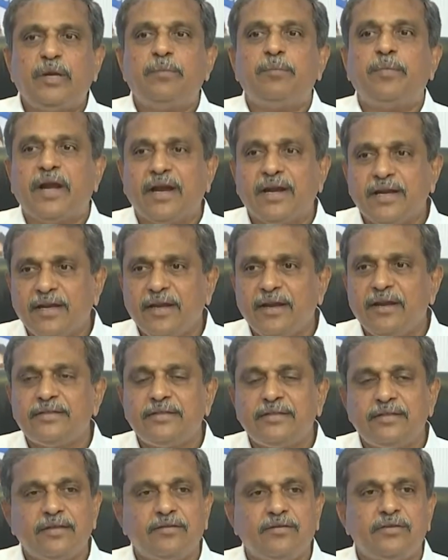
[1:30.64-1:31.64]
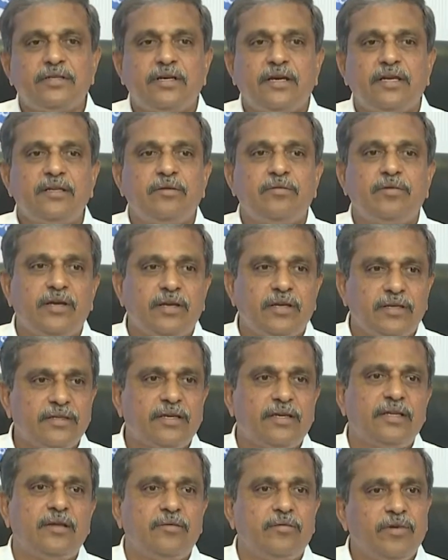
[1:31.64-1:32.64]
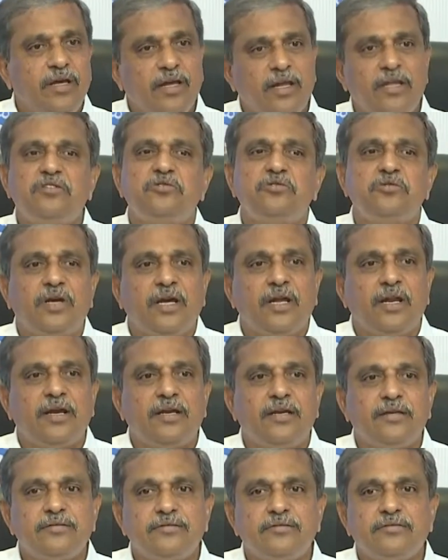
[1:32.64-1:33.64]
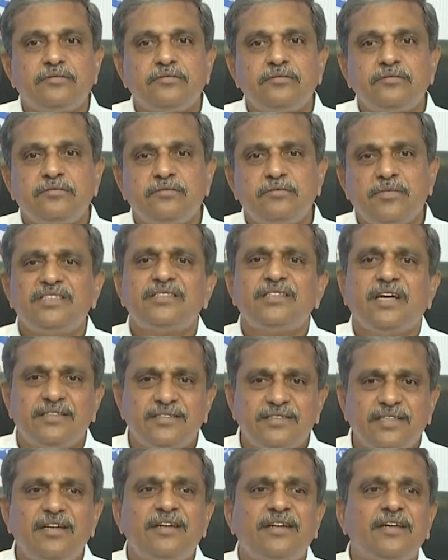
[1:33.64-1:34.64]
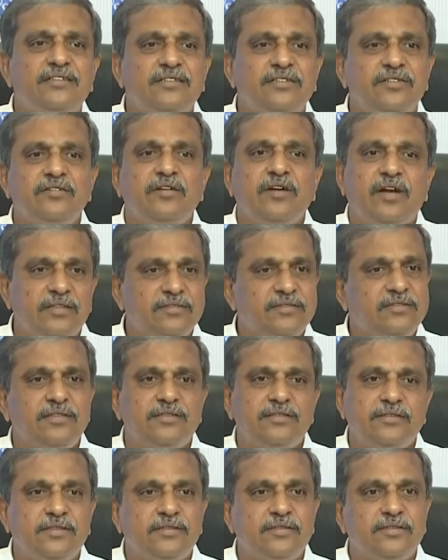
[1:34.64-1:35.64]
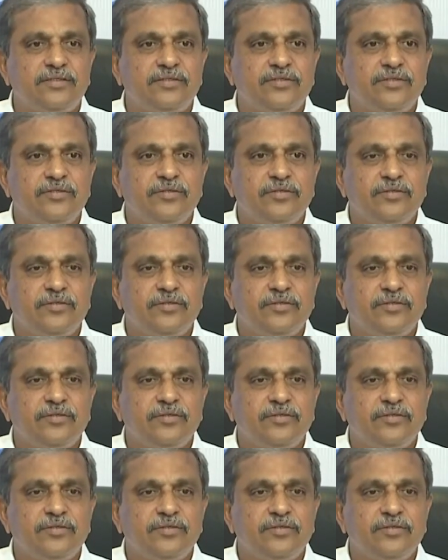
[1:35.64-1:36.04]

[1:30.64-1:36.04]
బట్ ప్రాక్టికల్ సాధ్యమా అసాధ్యమా అది చూడాలా ప్లస్ కన్సల్టేషను కాన్సెన్సస్